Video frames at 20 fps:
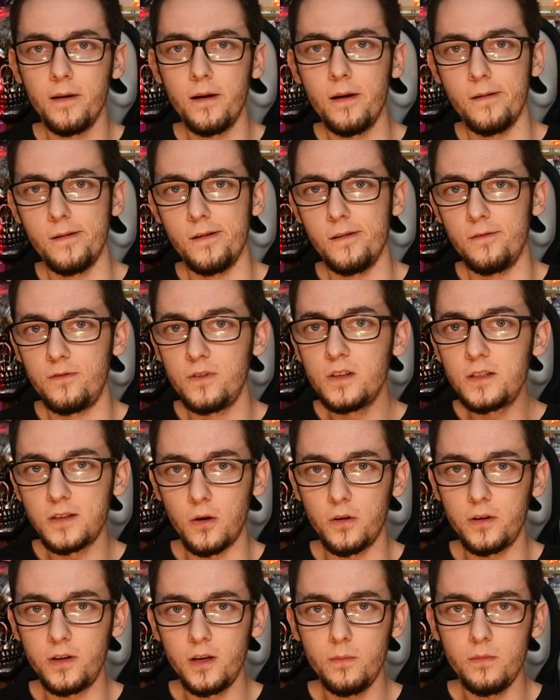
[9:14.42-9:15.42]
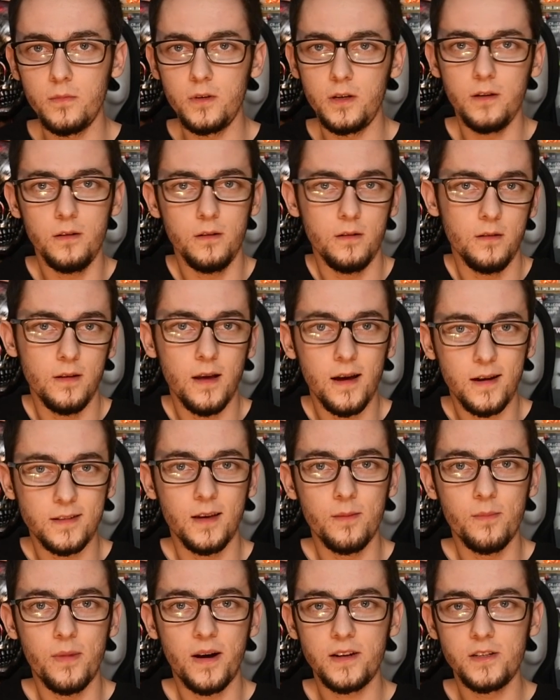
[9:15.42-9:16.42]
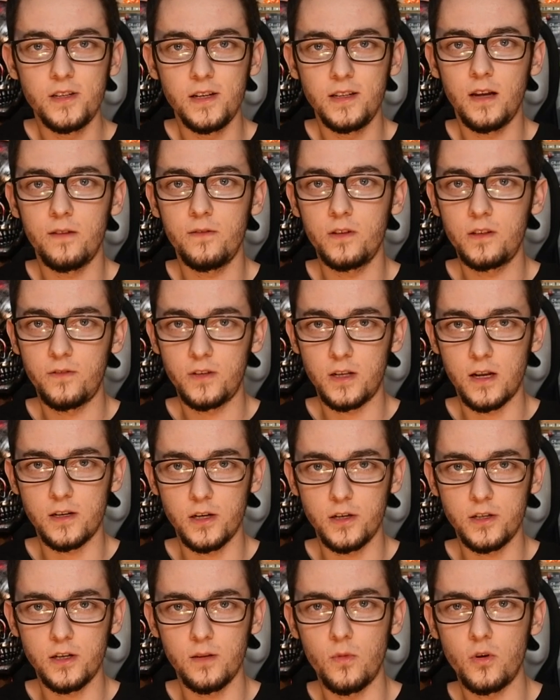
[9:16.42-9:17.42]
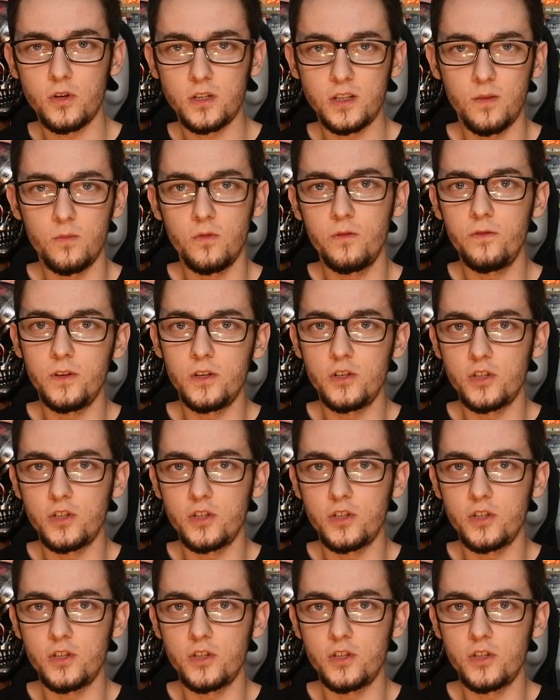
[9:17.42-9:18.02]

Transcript: E, wysokim i, i, jak najbardziej nawet w slasherze można mówić,